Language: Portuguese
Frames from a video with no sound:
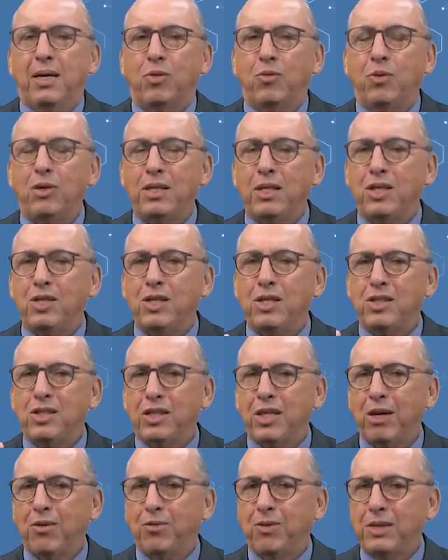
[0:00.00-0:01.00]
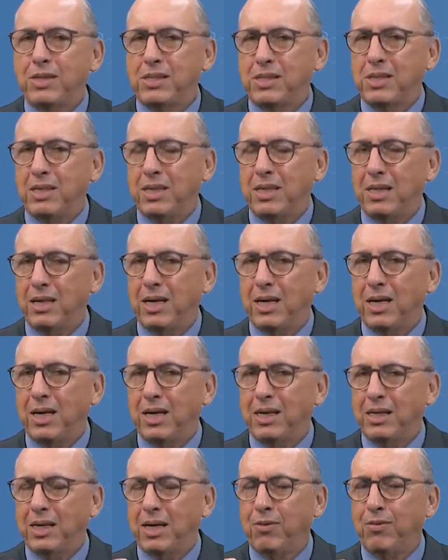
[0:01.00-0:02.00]
Quando a gente quer fazer,
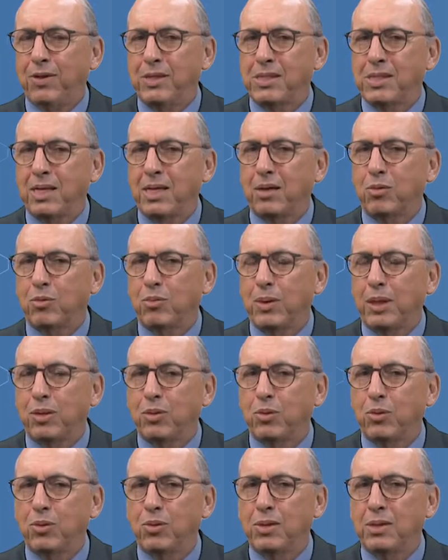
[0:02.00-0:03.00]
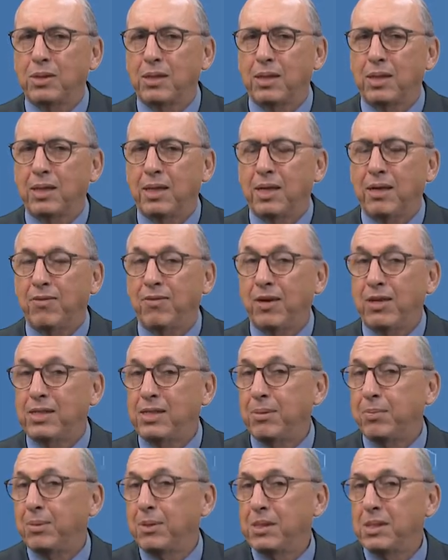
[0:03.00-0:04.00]
quer fazer alguma coisa, vai
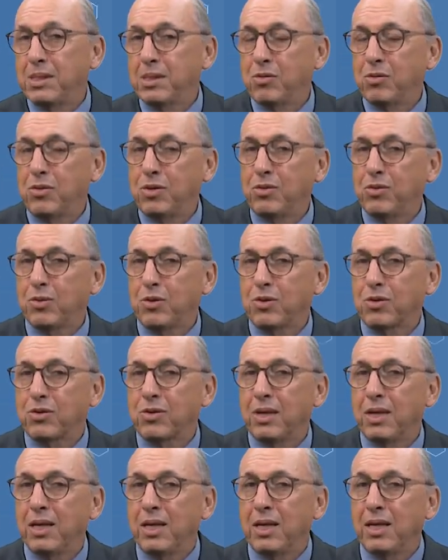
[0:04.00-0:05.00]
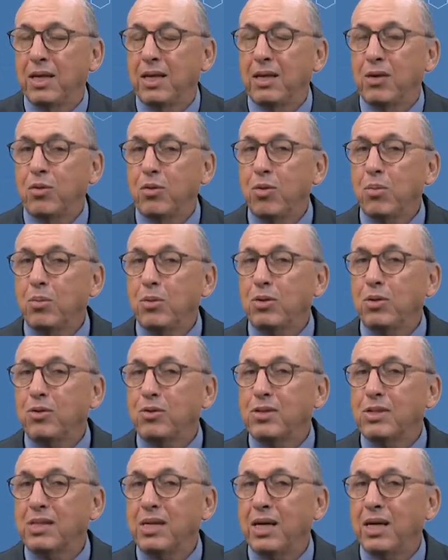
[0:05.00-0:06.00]
ser preciso um esforço. E como que o
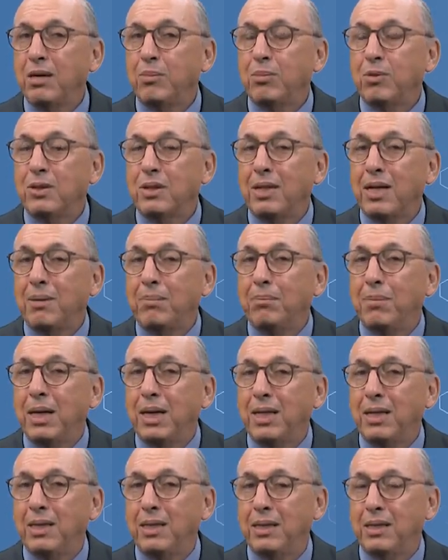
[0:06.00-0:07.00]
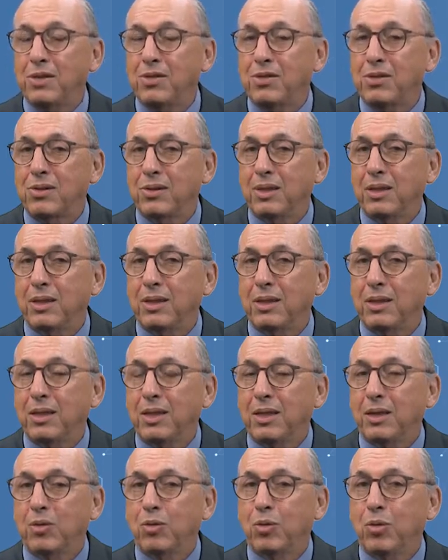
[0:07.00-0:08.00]
cérebro trabalha isso? Né?
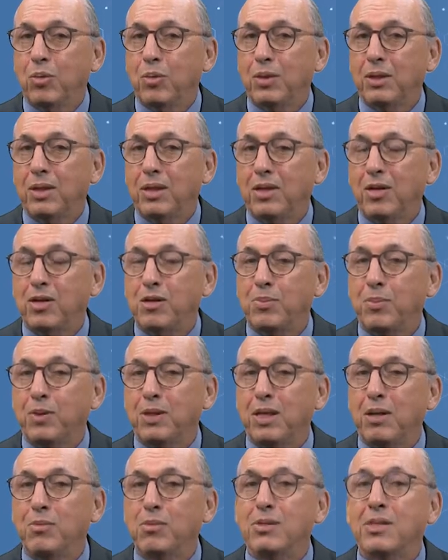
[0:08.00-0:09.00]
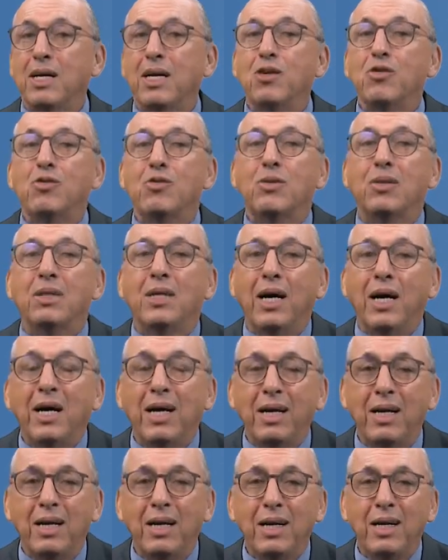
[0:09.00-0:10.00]
Como que nós podemos
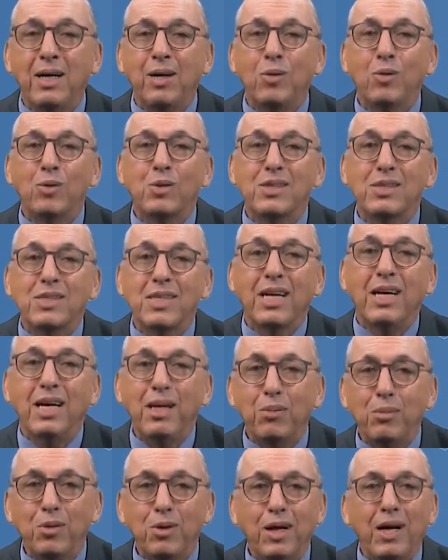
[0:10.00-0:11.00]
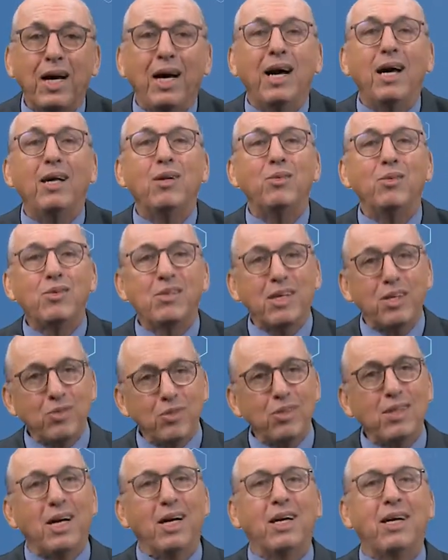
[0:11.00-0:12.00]
ajudar o cérebro a nos
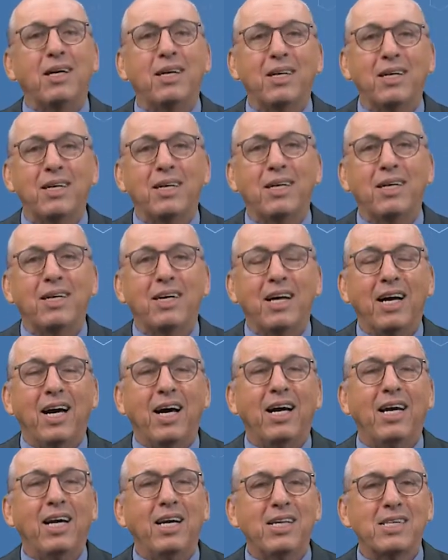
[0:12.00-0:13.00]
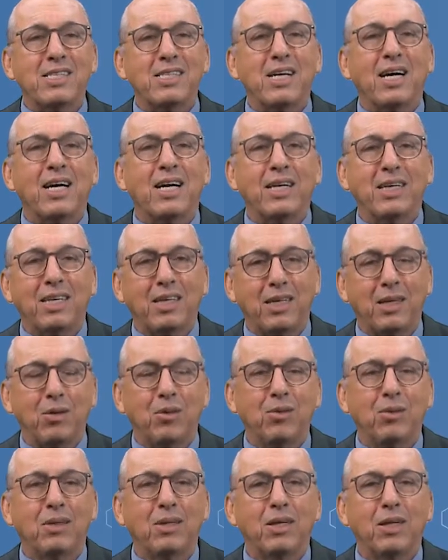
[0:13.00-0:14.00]
ajudar? a realizar
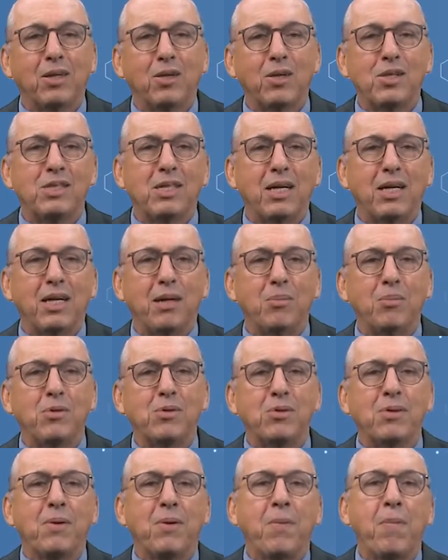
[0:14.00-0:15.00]
aquilo que nós queremos.